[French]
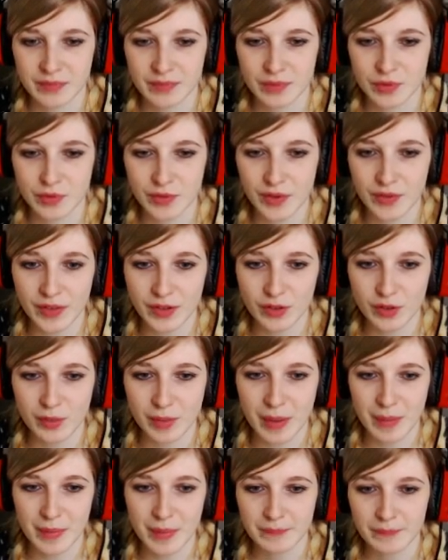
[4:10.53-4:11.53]
Tu vas faire de
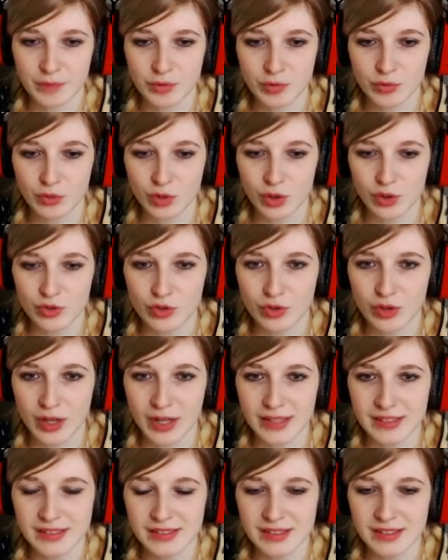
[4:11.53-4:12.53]
même. Tu nous ranges le
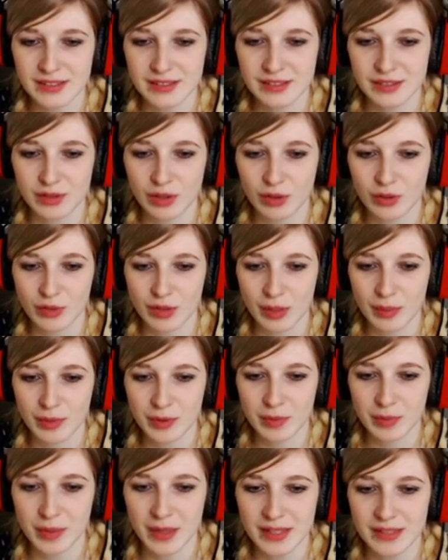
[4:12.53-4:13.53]
reste, histoire qu'on a un peu
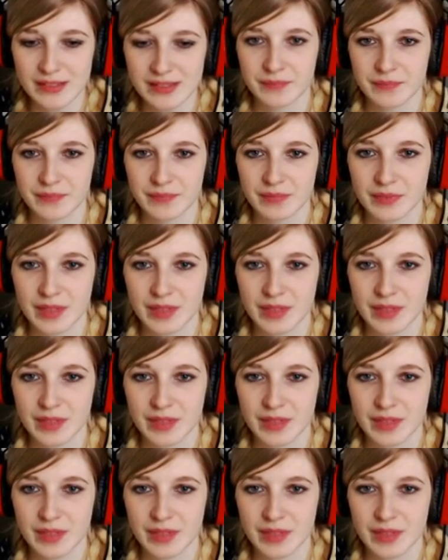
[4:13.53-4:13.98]
de place.